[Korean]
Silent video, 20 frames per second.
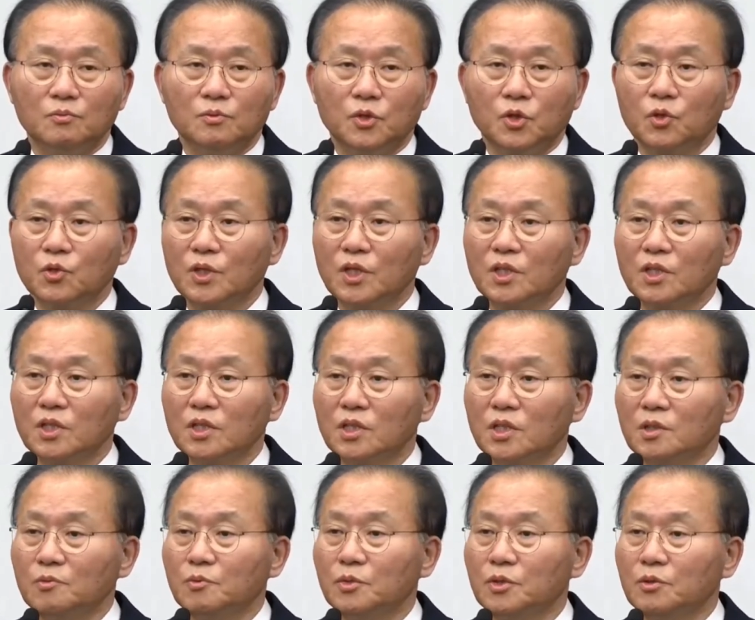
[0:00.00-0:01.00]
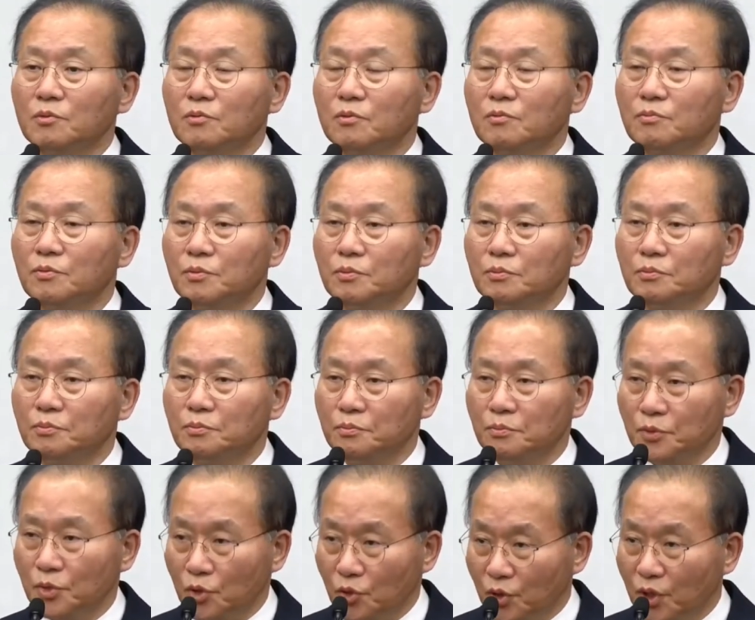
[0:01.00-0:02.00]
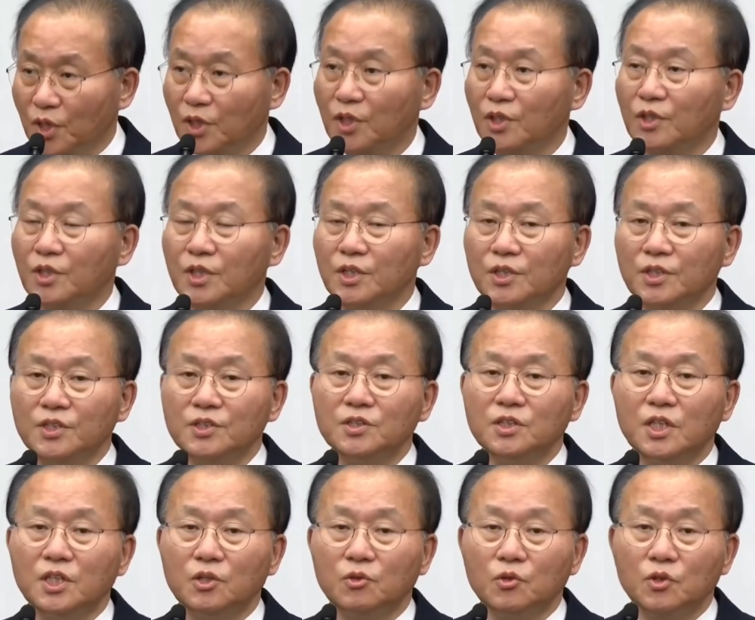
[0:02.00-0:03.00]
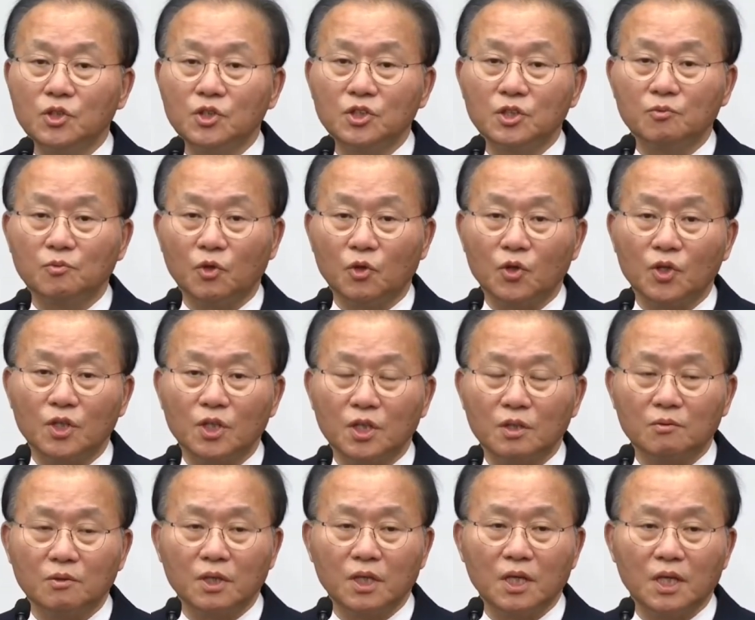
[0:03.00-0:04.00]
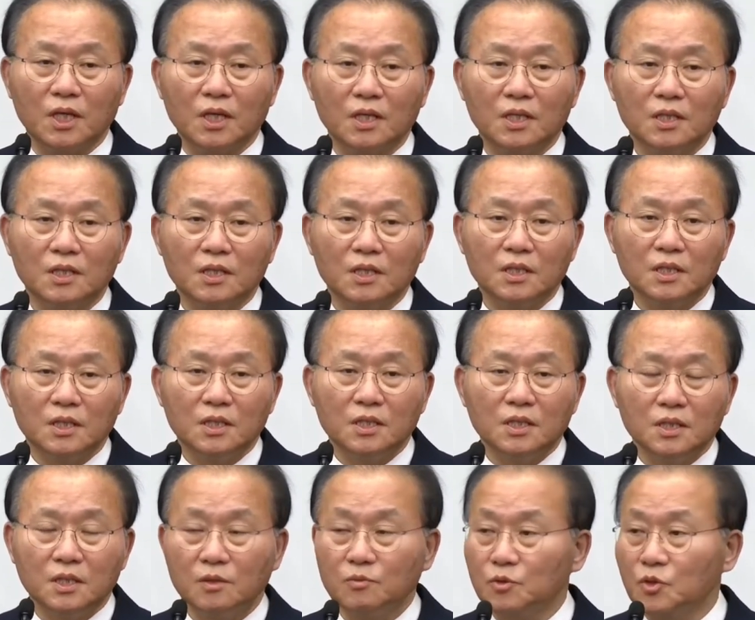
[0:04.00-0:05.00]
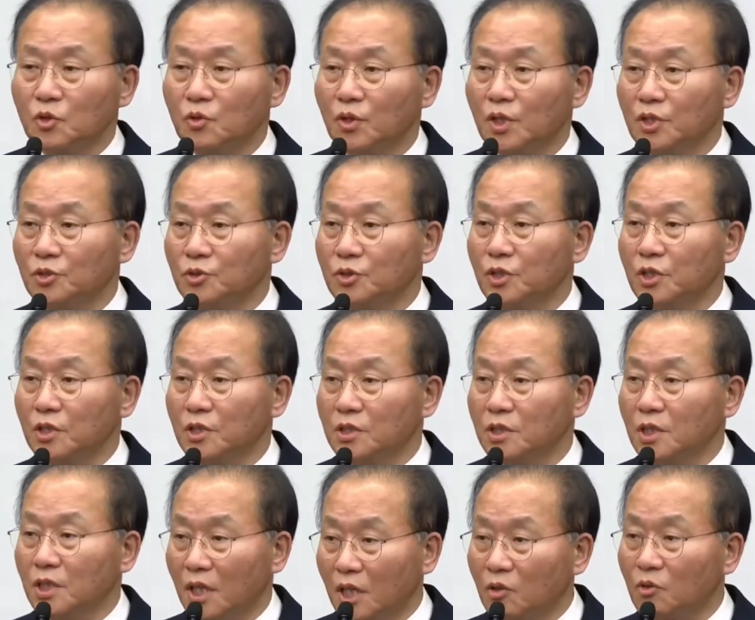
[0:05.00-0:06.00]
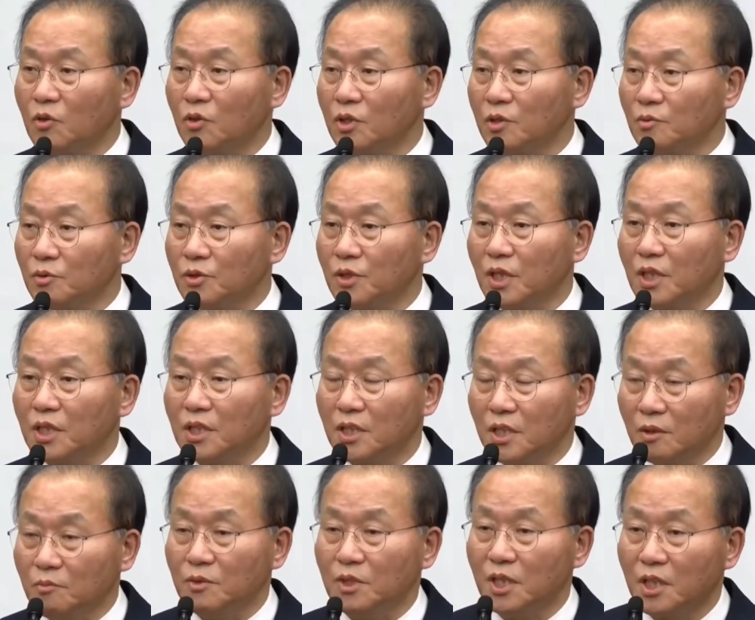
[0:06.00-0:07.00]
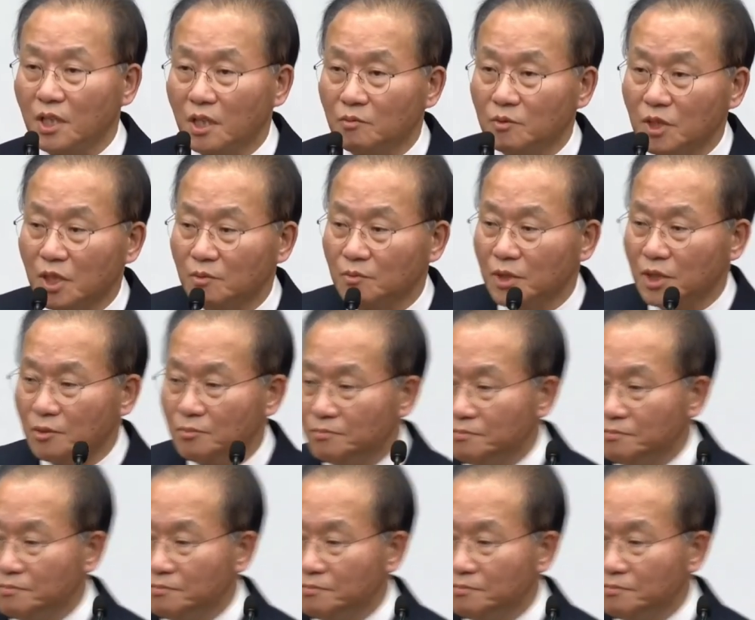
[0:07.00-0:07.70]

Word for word: 표대결이 표대결이 언제 이루어질지 모르기 때문에 협조해 주실 것을 간곡히 부탁을 드립니다. 감사합니다.